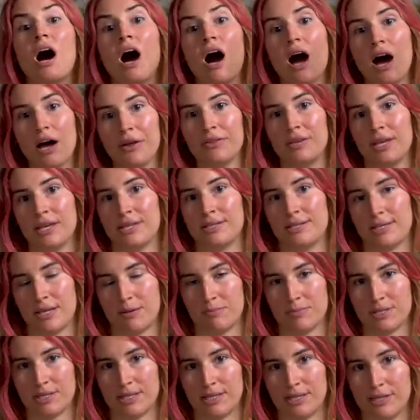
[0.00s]
Anneyi
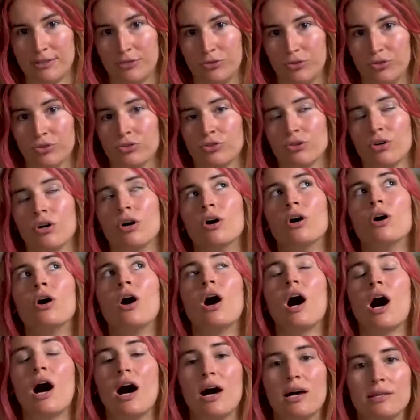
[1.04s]
temsil ediyordu.
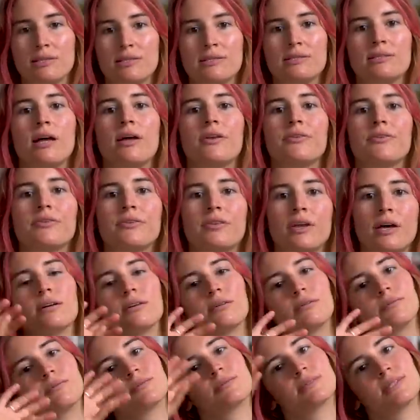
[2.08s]
Aslan
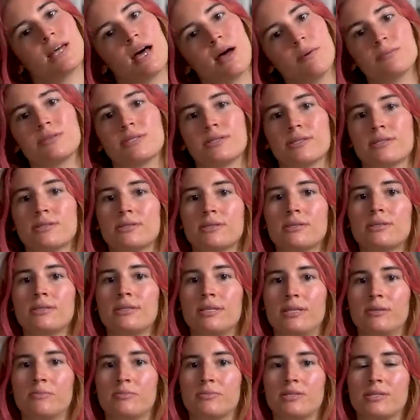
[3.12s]
da tam zıttı
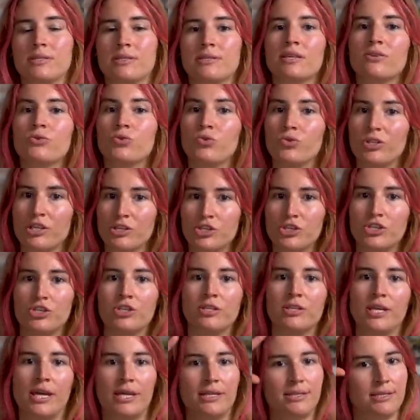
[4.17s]
diyeyim size
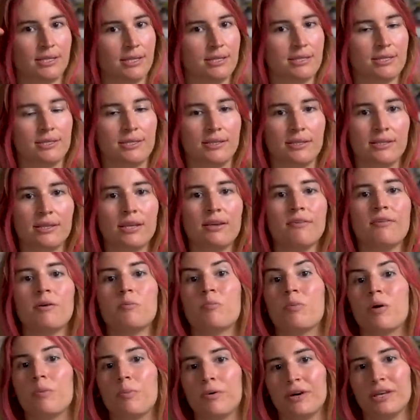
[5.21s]
güneşin etkisinde ve
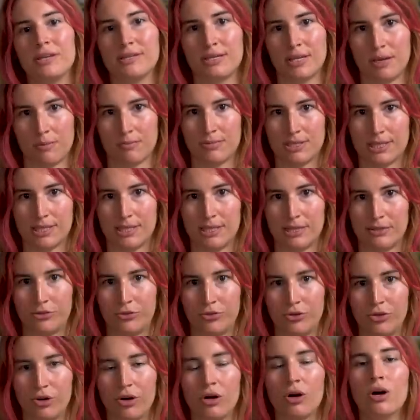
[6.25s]
babayı temsil
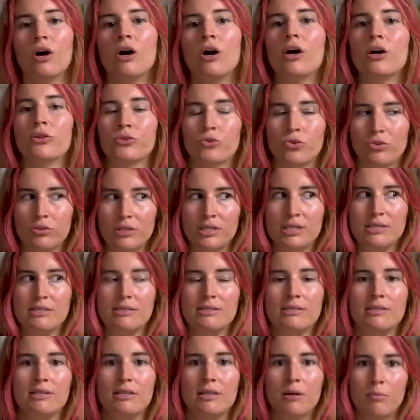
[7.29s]
ediyor.
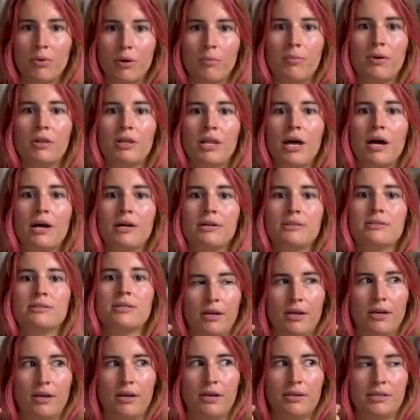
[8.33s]
Dolayısıyla babalar
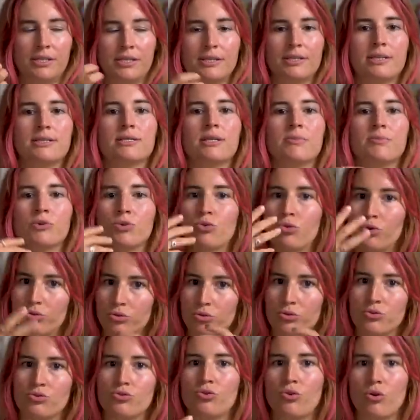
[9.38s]
da yine tabii
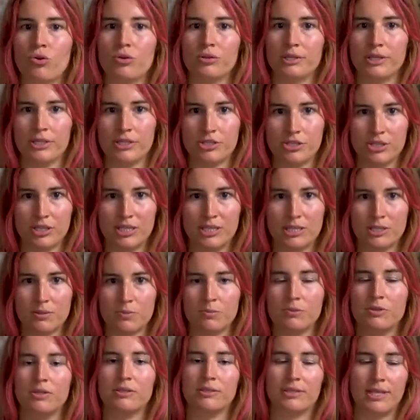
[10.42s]
koruyucu kollayıcı
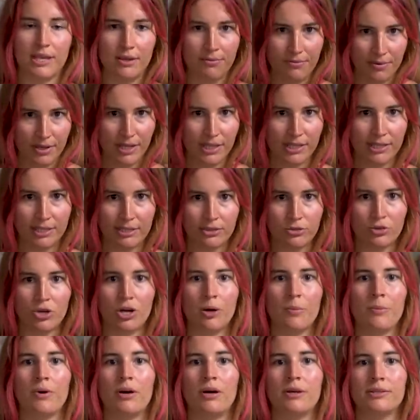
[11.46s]
kısmı devreye giriyor
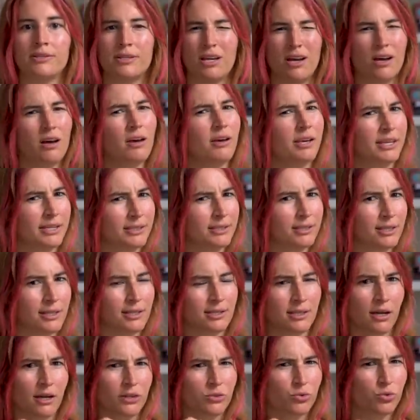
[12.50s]
ama daha eril,
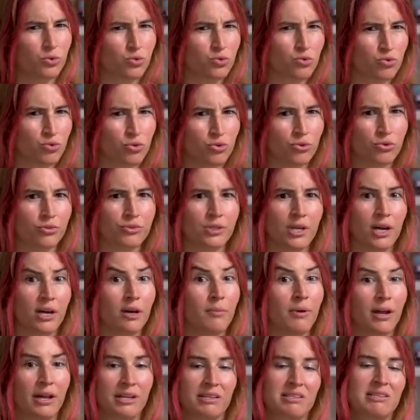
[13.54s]
daha güçlü, daha
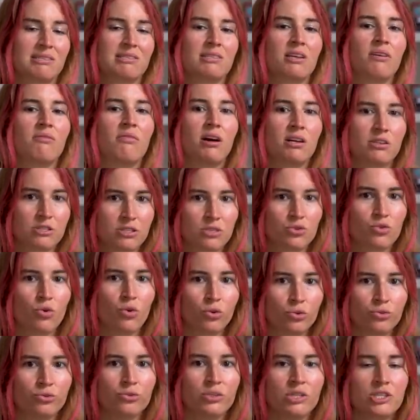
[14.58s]
belki savaşçı
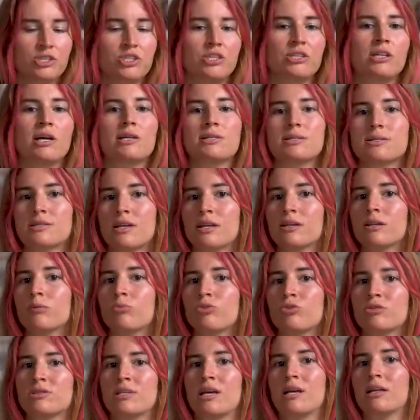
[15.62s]
olduğu için aslanda
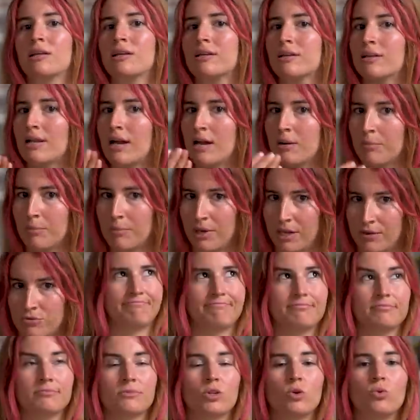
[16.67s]
bu özellikler
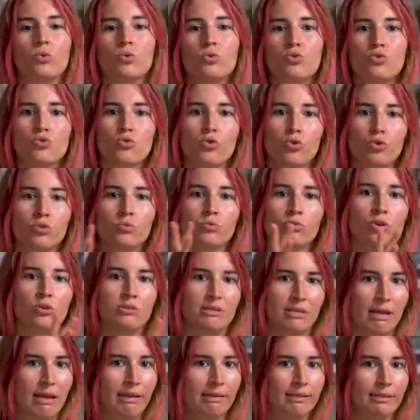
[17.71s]
mevcut. Üç olumlu
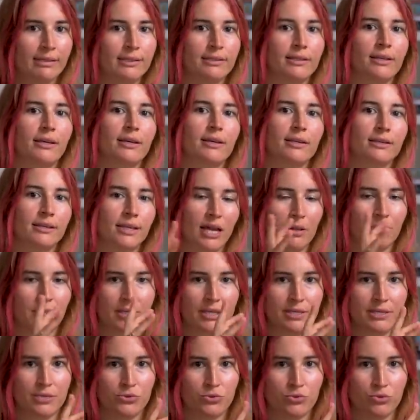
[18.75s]
özelliğine gelmek
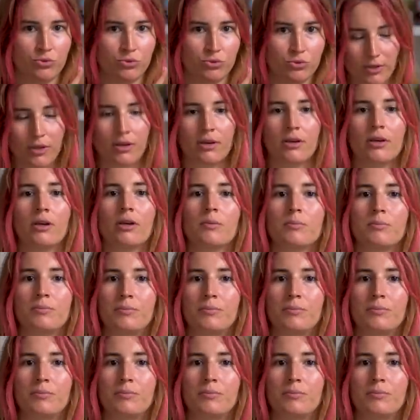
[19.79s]
istiyorum.